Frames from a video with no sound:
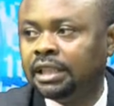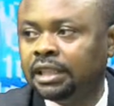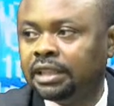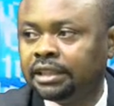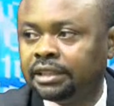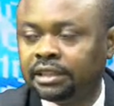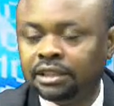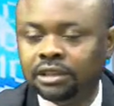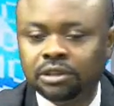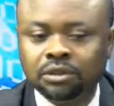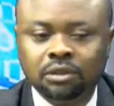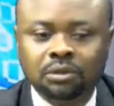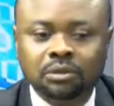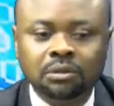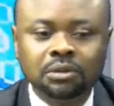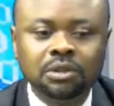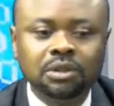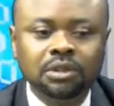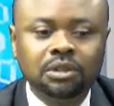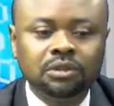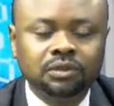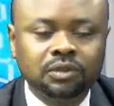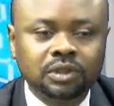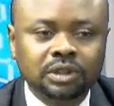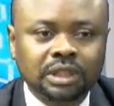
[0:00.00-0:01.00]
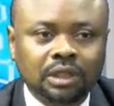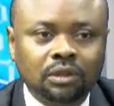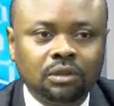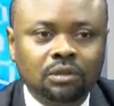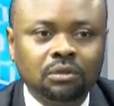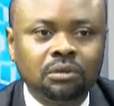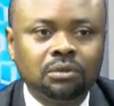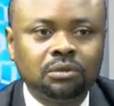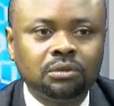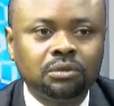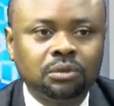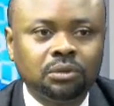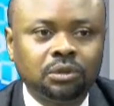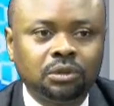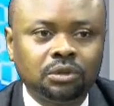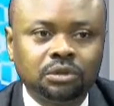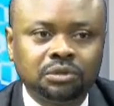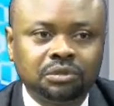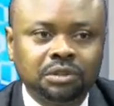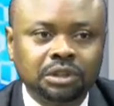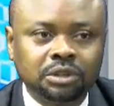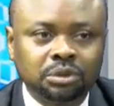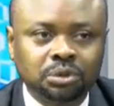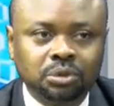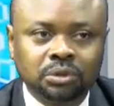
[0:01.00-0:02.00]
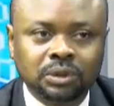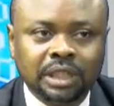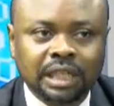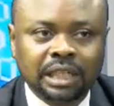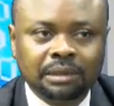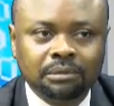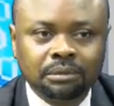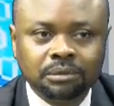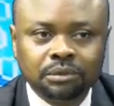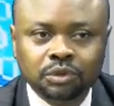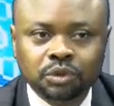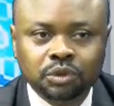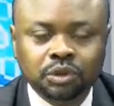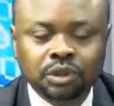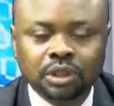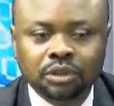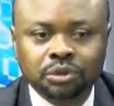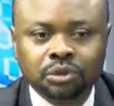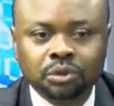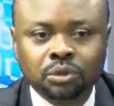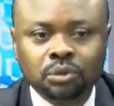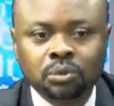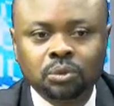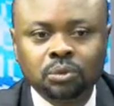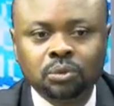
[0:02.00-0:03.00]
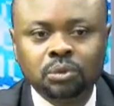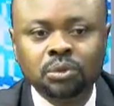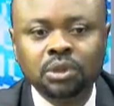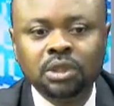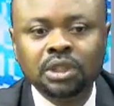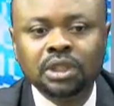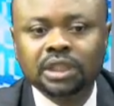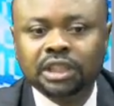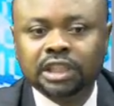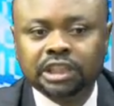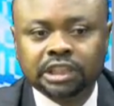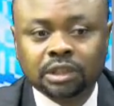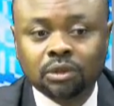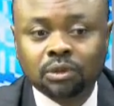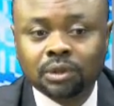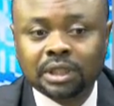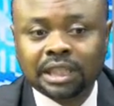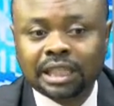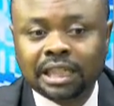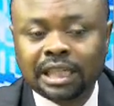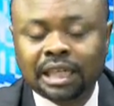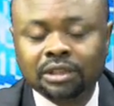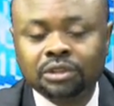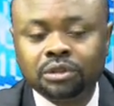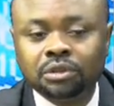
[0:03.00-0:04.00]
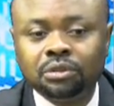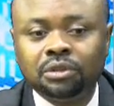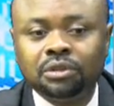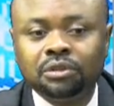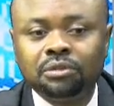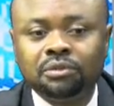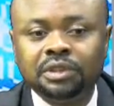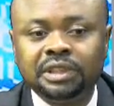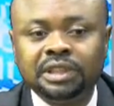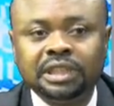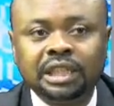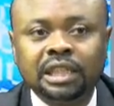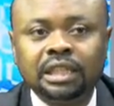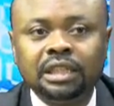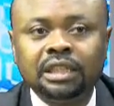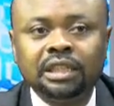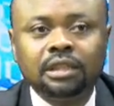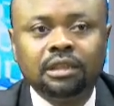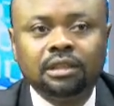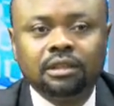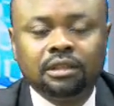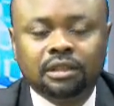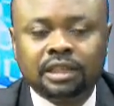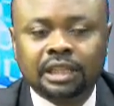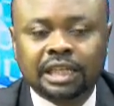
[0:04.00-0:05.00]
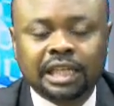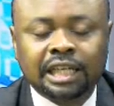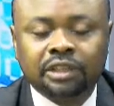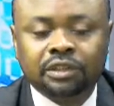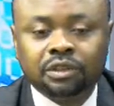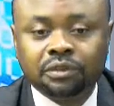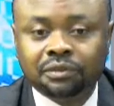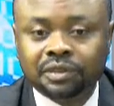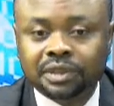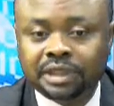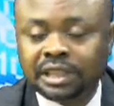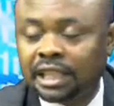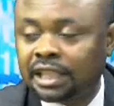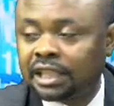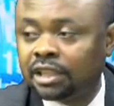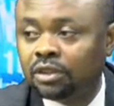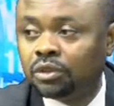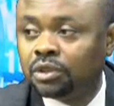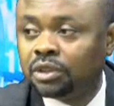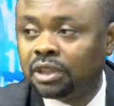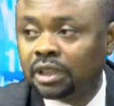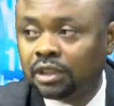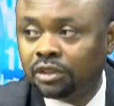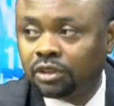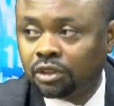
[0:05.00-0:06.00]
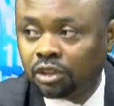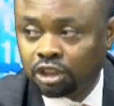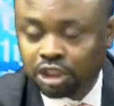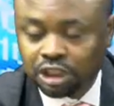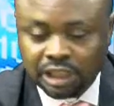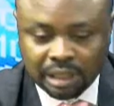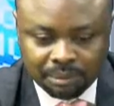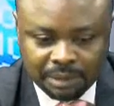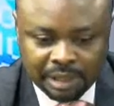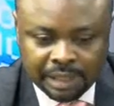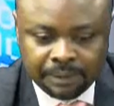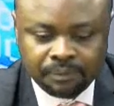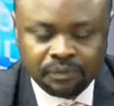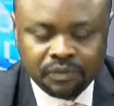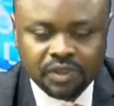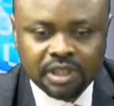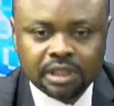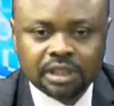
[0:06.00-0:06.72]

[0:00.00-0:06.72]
Sinon, nous allons nous retrouver toujours dans la même situation où les gens ont des cartes de visa des cartes Visa qu'ils n'utilisent jamais.